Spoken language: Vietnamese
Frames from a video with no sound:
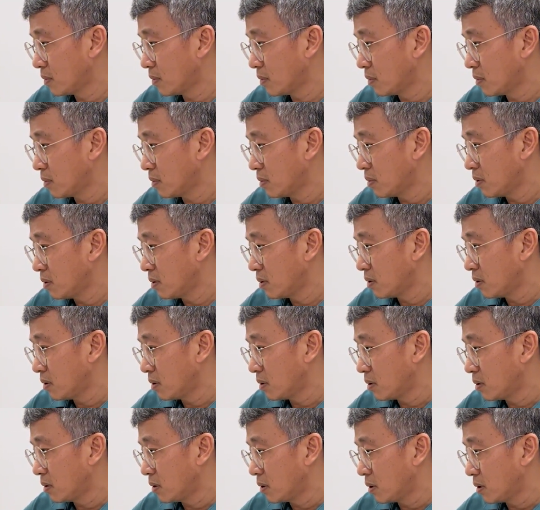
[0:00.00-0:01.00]
hơi nặng nặng
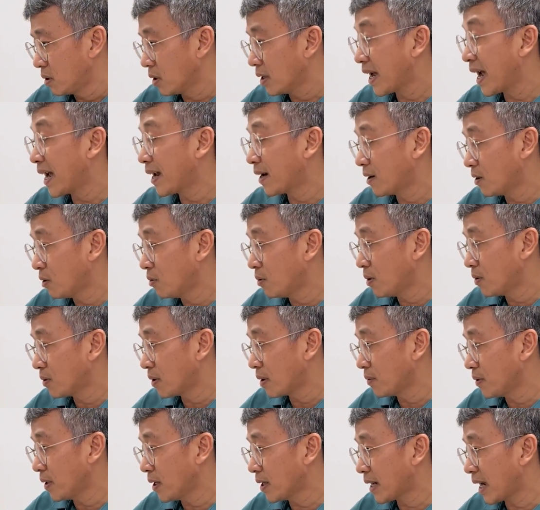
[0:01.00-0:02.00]
nó căng đúng không
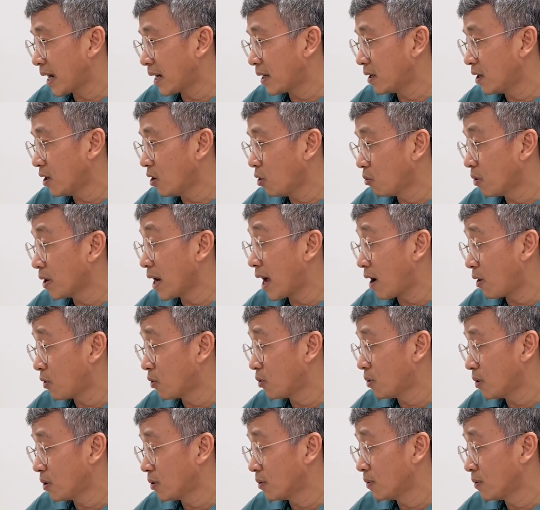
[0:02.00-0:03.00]
cảm giác căng chứ không có đau
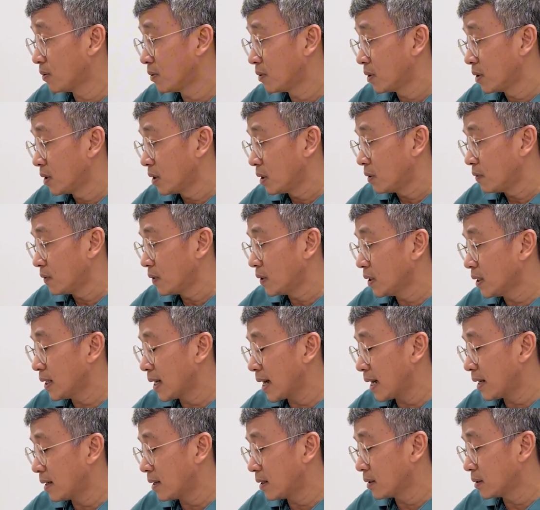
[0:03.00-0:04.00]
đúng không dạ. cái thứ
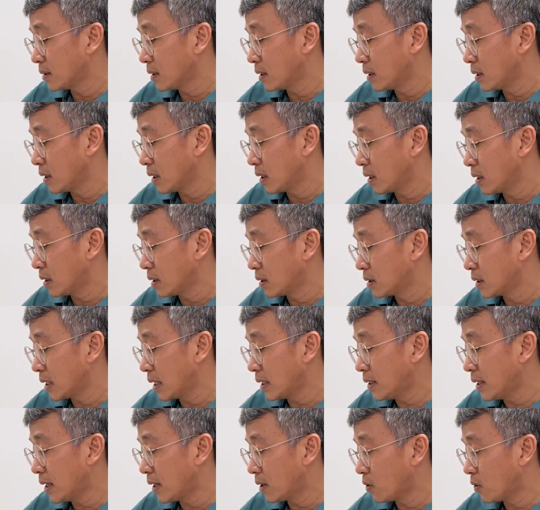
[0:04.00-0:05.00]
hai là, là, là
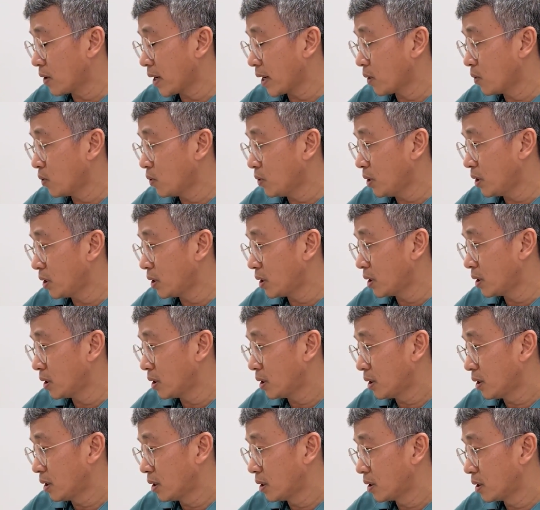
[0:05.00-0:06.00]
sáng giờ con ăn uống gì
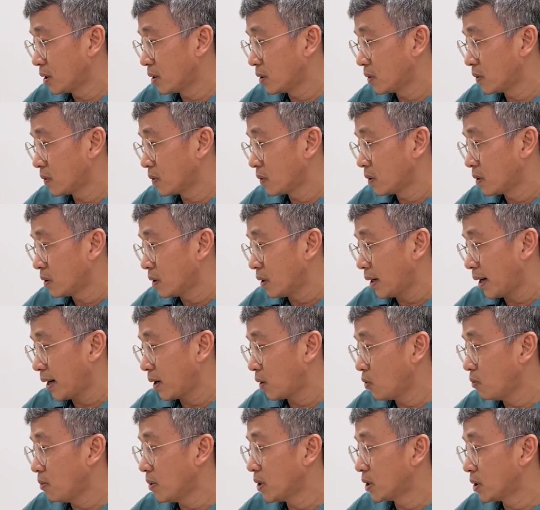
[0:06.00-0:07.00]
chưa dạ,
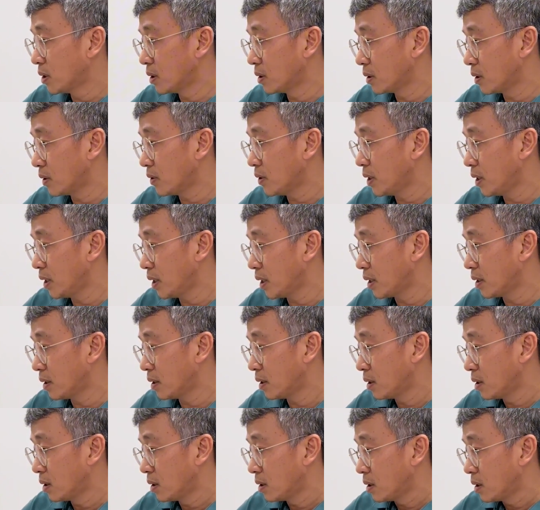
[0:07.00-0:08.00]
ăn uống bình thường thôi gì hả
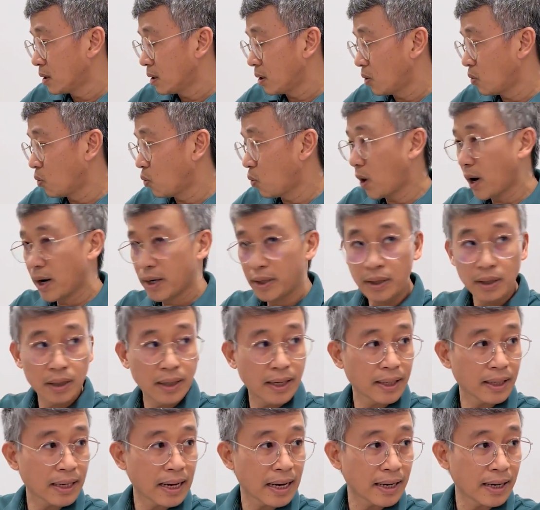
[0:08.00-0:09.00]
hôm qua như
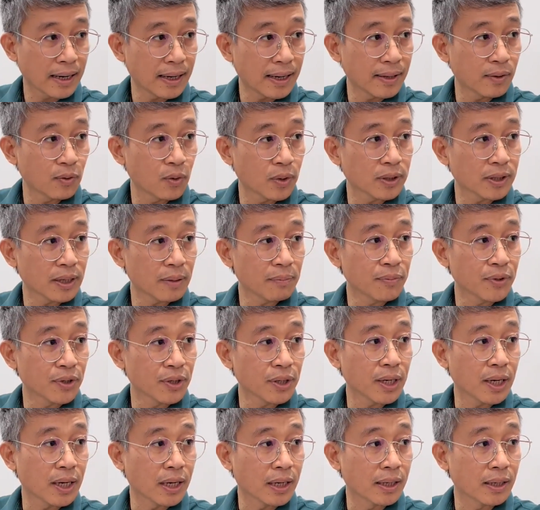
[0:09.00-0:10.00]
like ca này lên khoảng tám
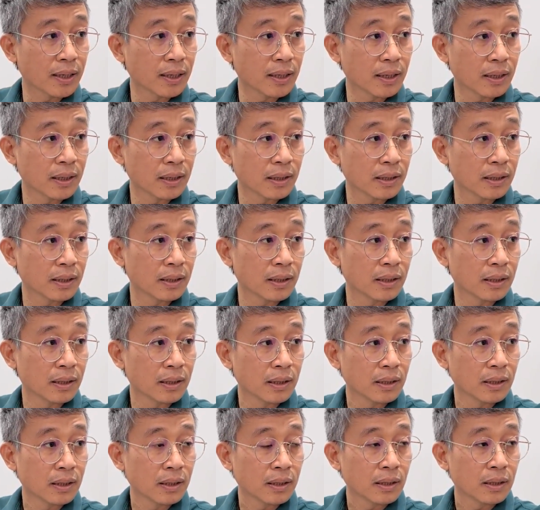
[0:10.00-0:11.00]
rưỡi hả ừ,
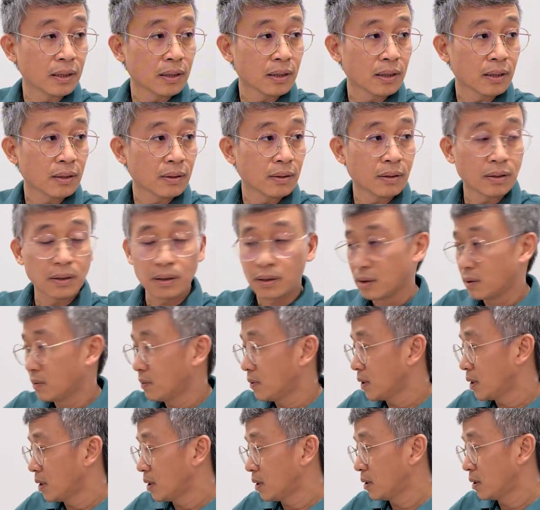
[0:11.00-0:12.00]
dạ lên sớm bác tầm
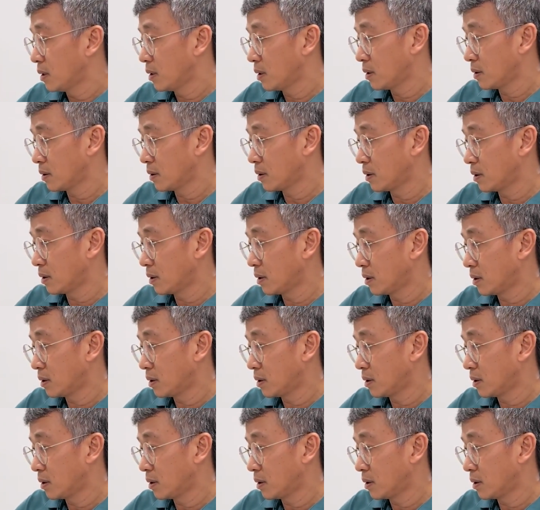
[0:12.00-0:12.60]
Đúng rồi. một giờ ừ. bảy